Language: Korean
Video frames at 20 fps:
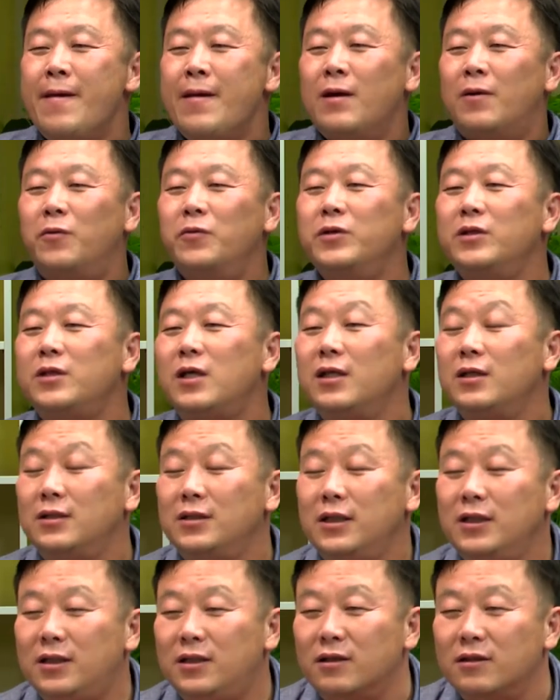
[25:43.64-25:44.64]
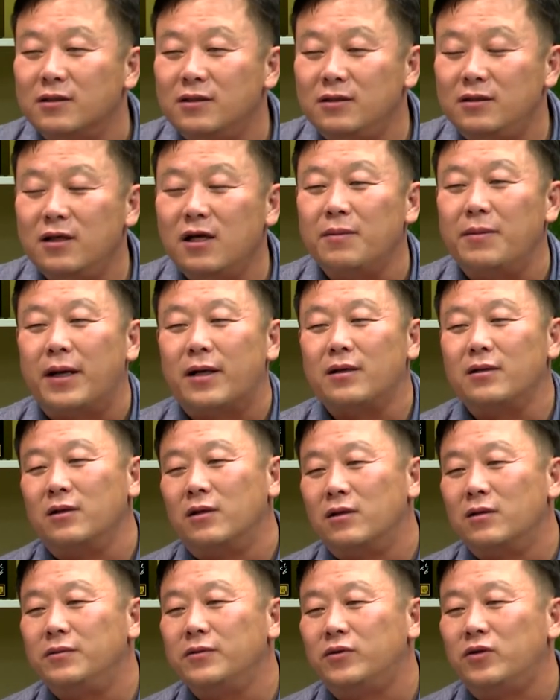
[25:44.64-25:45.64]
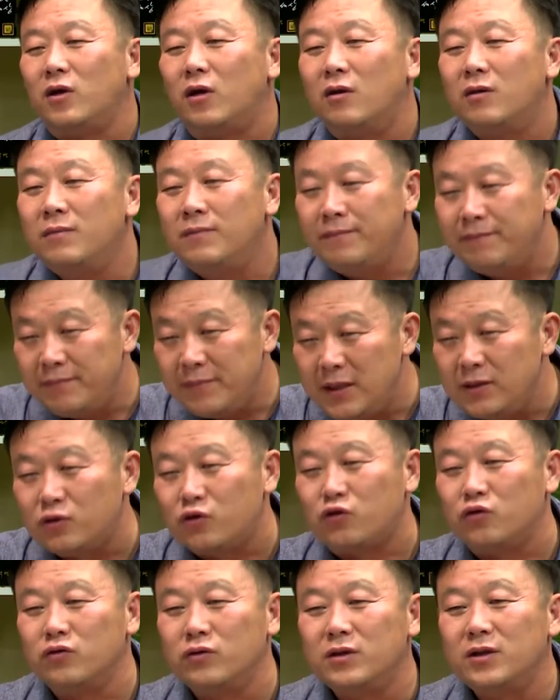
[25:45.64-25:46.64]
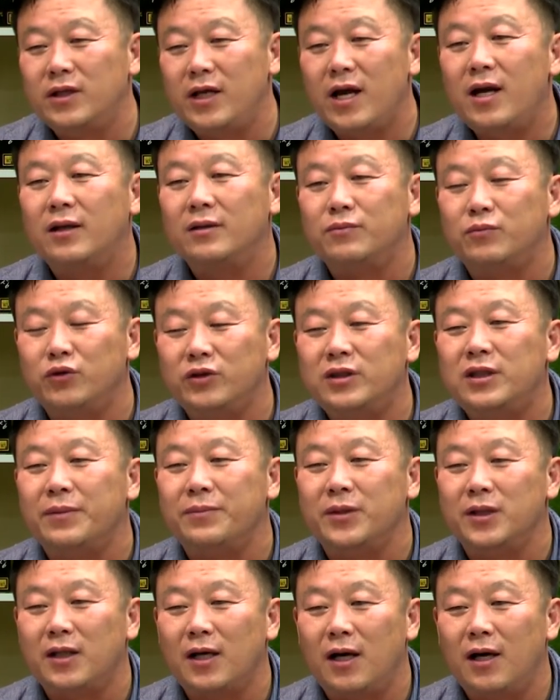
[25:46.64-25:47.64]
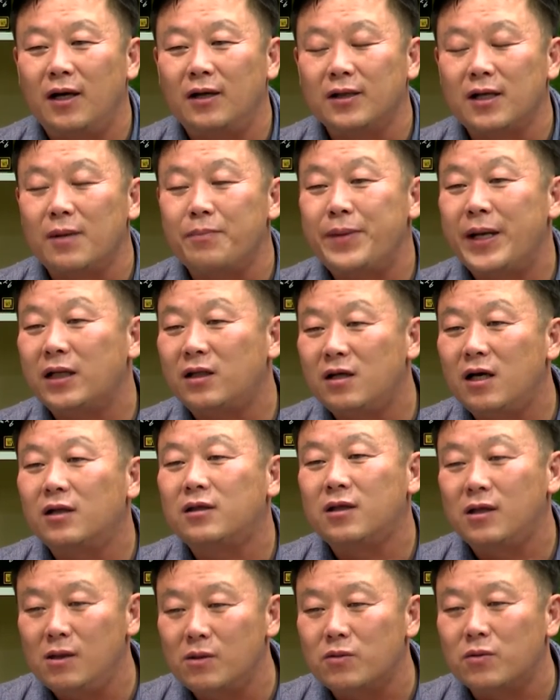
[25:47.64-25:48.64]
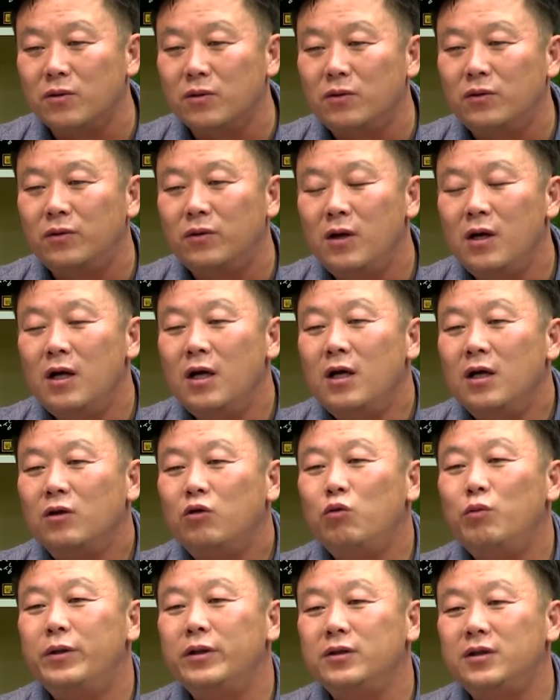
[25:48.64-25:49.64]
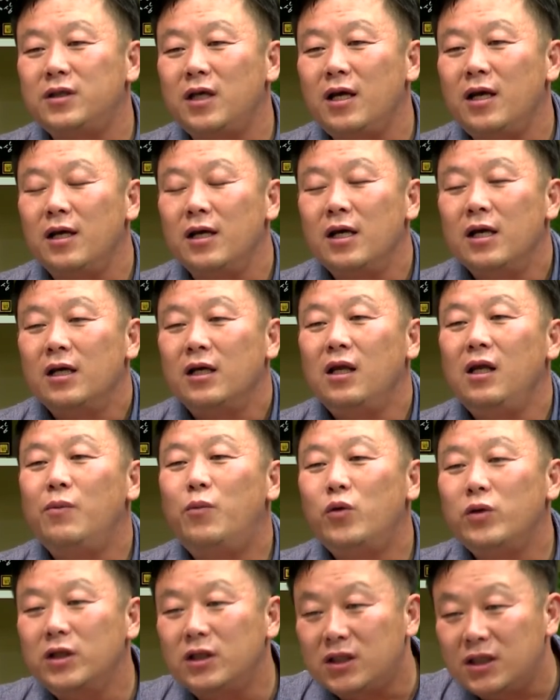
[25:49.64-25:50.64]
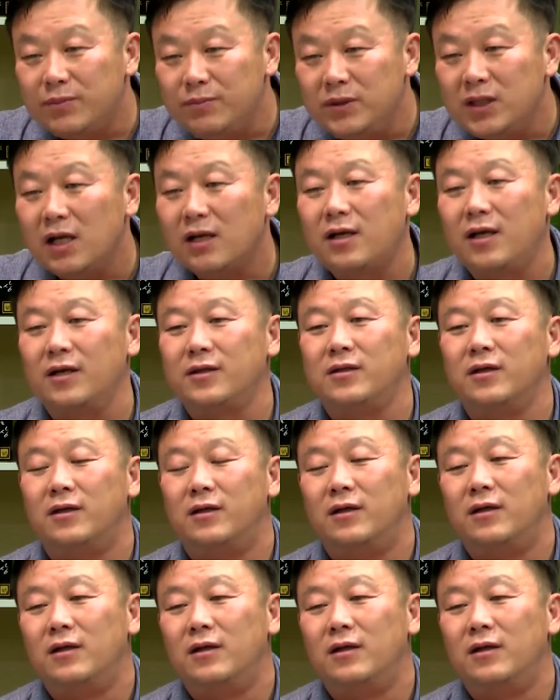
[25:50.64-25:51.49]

오늘 그러니까 이 정진석이 말은 여러분 정말 중대한 문제입니다. 그러니까 그렇죠. 팩트가 틀렸고요. 두 번째, 일본이 침략해서,